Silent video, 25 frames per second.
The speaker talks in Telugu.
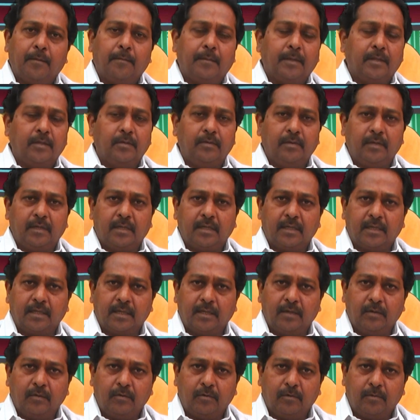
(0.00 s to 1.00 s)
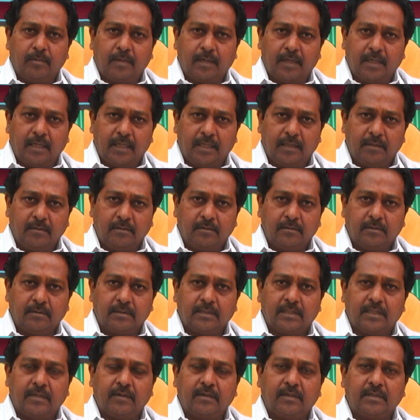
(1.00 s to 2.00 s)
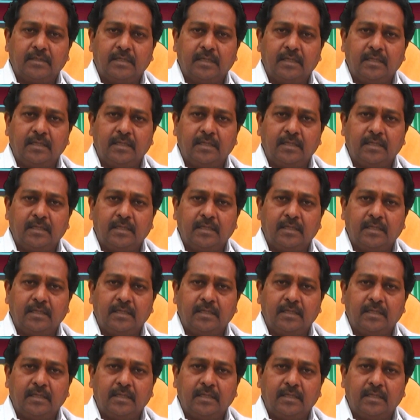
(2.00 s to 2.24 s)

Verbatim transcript: మందు ఇంకా కనుక్కోబడలేదు తర్వాత